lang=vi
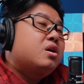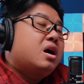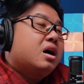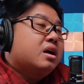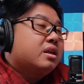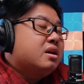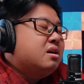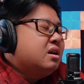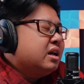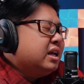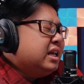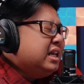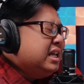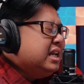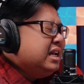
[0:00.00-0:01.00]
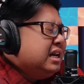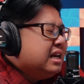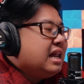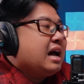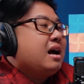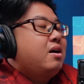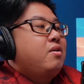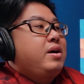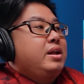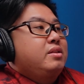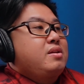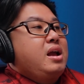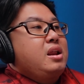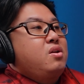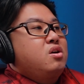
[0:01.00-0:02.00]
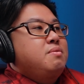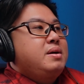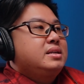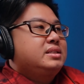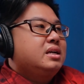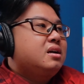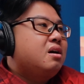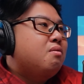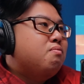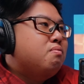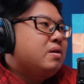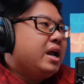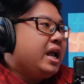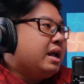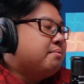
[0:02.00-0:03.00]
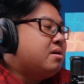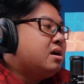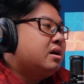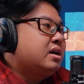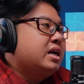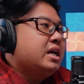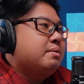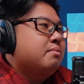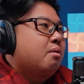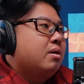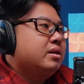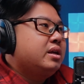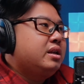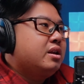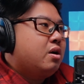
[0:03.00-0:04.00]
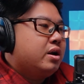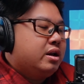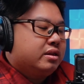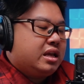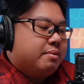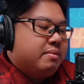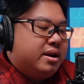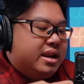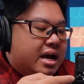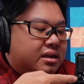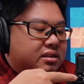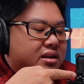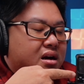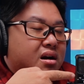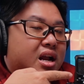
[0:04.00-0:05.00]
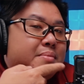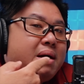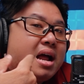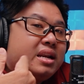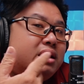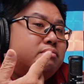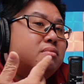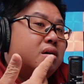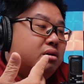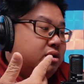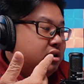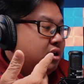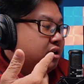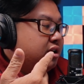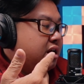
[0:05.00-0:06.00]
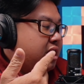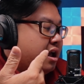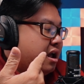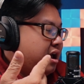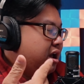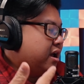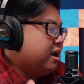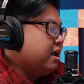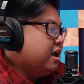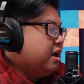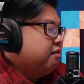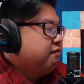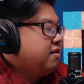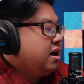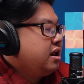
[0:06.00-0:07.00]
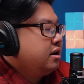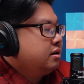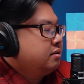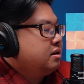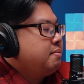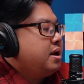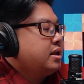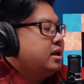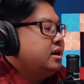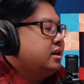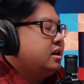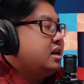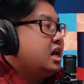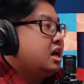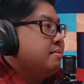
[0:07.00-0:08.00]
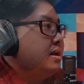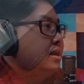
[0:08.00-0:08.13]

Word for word: nó gần như là yên lặng hoàn toàn rồi các bạn sẽ không nghe bất kỳ một cái tiếng nói nào tại mình đã trừ cái bass đi 10 rồi à và các bạn nhìn trên